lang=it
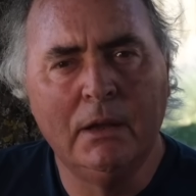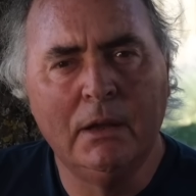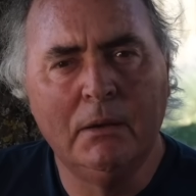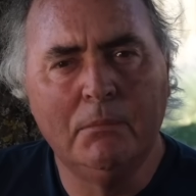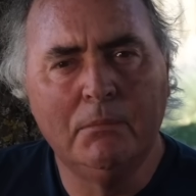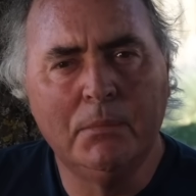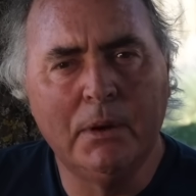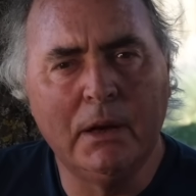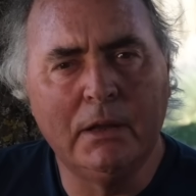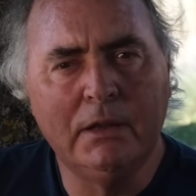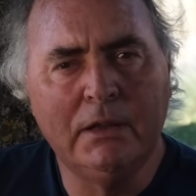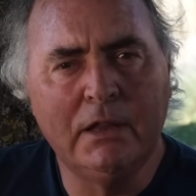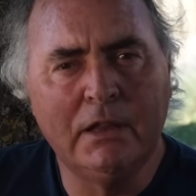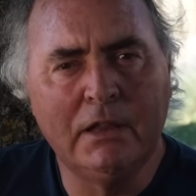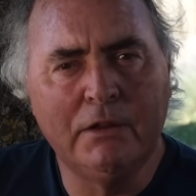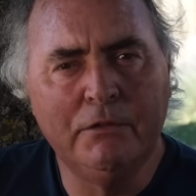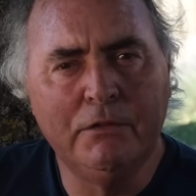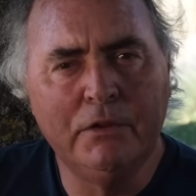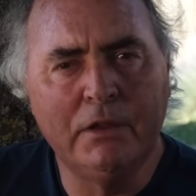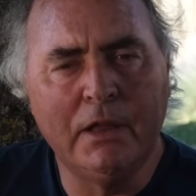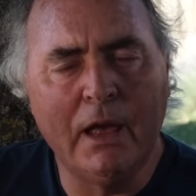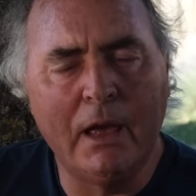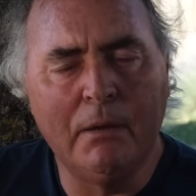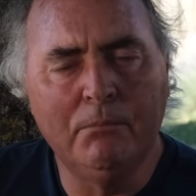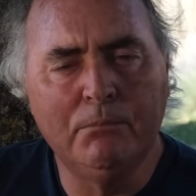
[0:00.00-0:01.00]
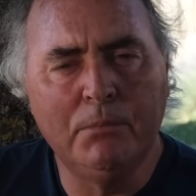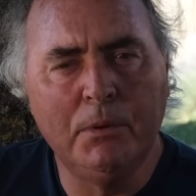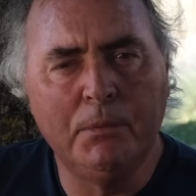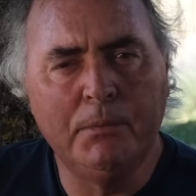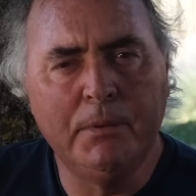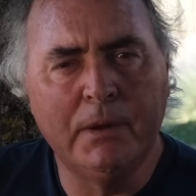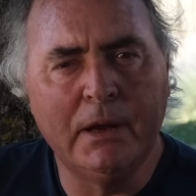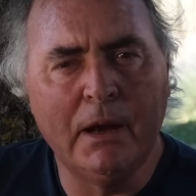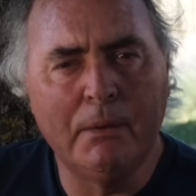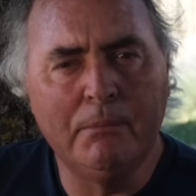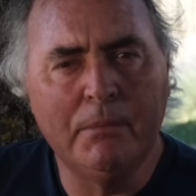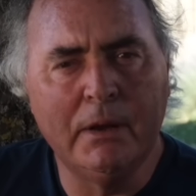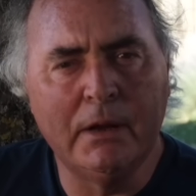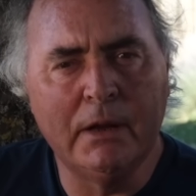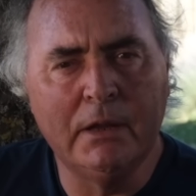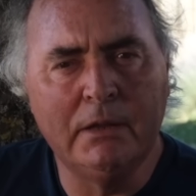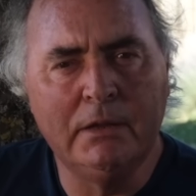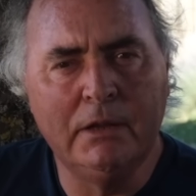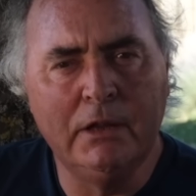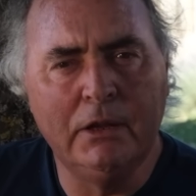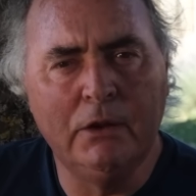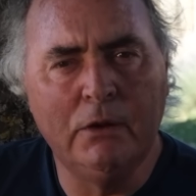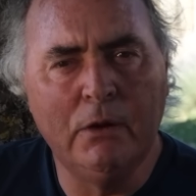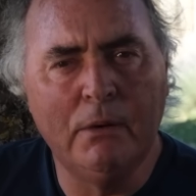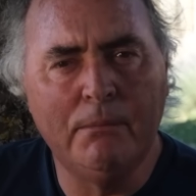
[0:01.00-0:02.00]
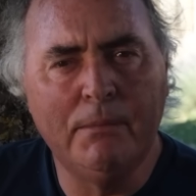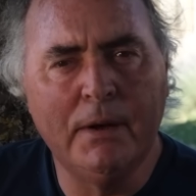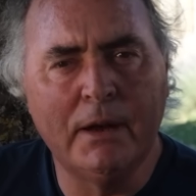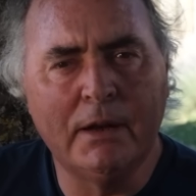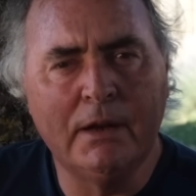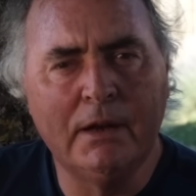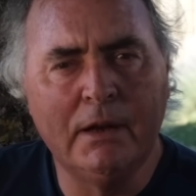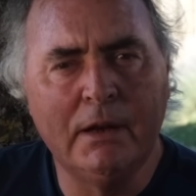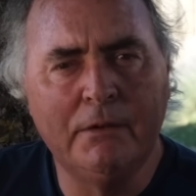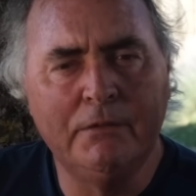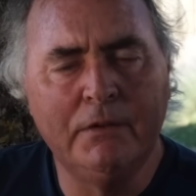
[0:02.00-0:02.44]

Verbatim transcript: Prendetevi tempo per amare Dio, amare la